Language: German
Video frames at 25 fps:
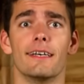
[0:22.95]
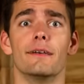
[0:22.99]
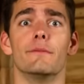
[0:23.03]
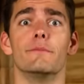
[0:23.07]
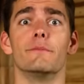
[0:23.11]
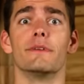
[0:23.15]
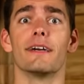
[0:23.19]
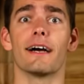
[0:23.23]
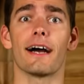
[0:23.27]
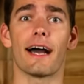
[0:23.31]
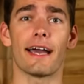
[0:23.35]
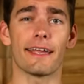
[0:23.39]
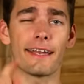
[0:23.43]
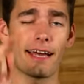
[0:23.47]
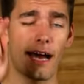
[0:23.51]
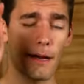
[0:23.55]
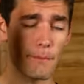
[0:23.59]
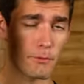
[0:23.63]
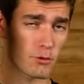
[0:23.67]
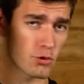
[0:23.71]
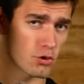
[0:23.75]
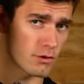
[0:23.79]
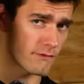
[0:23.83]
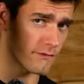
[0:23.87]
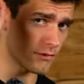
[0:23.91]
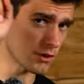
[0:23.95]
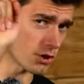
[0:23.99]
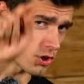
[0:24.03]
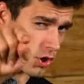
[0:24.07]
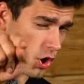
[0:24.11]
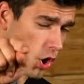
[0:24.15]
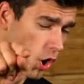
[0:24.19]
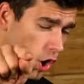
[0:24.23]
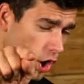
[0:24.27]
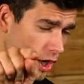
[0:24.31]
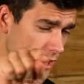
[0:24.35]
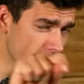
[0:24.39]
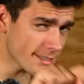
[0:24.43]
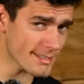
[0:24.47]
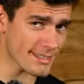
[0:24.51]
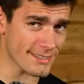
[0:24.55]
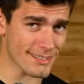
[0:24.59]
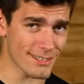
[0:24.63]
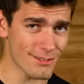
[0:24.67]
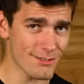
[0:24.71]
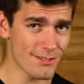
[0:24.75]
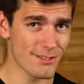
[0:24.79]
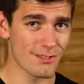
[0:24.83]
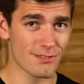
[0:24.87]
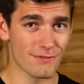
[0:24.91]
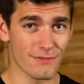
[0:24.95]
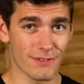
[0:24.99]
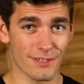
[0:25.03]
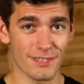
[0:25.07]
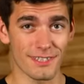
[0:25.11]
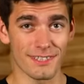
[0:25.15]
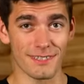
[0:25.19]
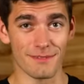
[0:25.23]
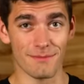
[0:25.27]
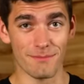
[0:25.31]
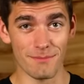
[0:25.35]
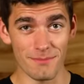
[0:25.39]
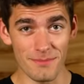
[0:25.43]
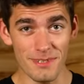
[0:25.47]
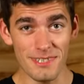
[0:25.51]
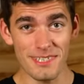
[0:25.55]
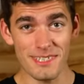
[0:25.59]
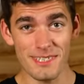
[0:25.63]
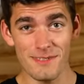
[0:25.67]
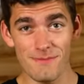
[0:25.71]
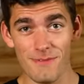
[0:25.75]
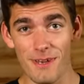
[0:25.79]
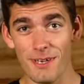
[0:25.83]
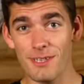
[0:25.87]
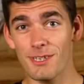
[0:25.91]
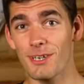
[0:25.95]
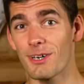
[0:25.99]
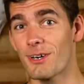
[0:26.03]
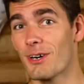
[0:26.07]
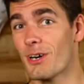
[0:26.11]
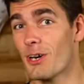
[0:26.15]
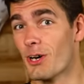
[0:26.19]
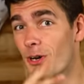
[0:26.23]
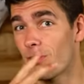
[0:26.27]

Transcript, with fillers: mir ein Abo von euch da draußen zu verdienen mit diesem Video